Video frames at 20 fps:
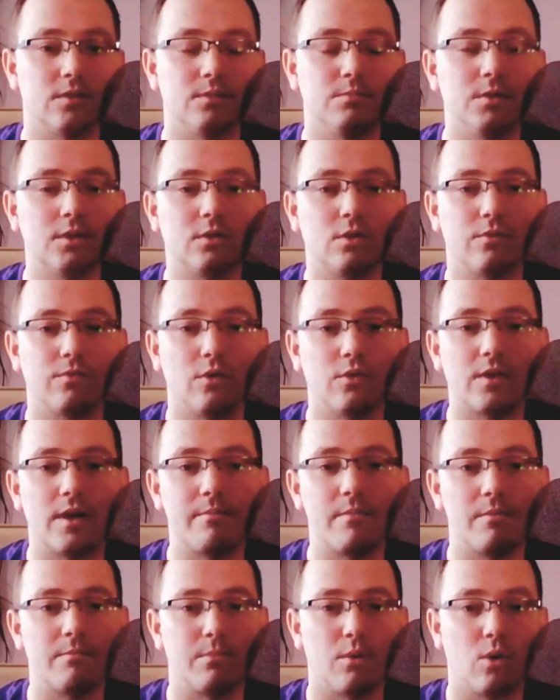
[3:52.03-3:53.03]
z
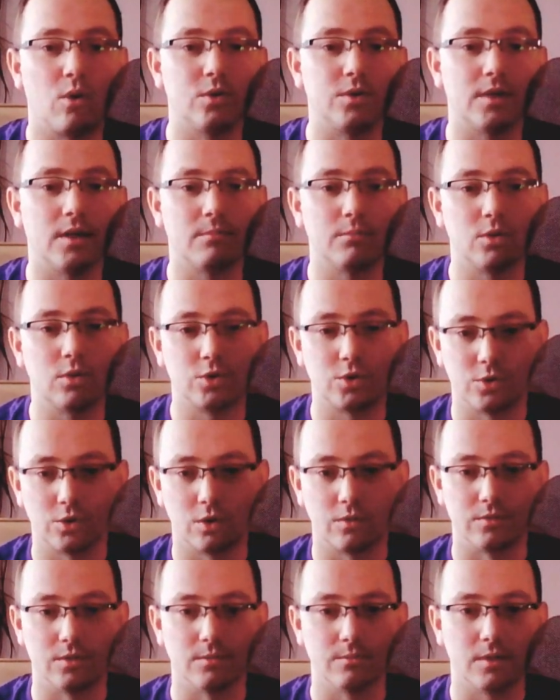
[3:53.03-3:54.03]
mikrofonem
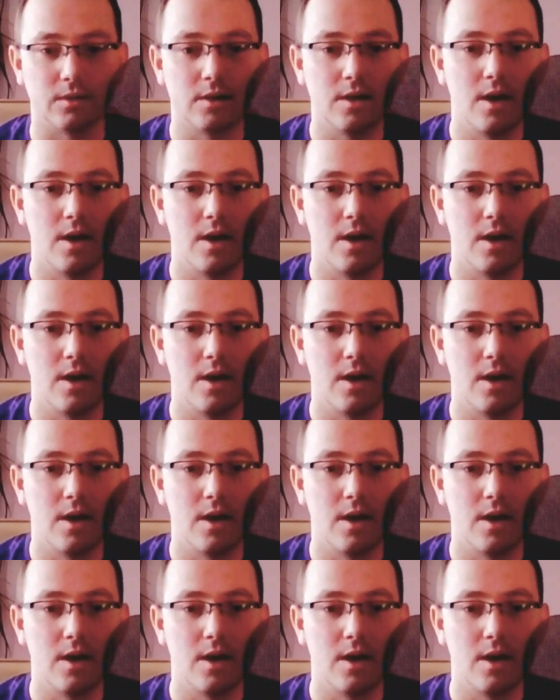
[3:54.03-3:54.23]
pojemnościowym.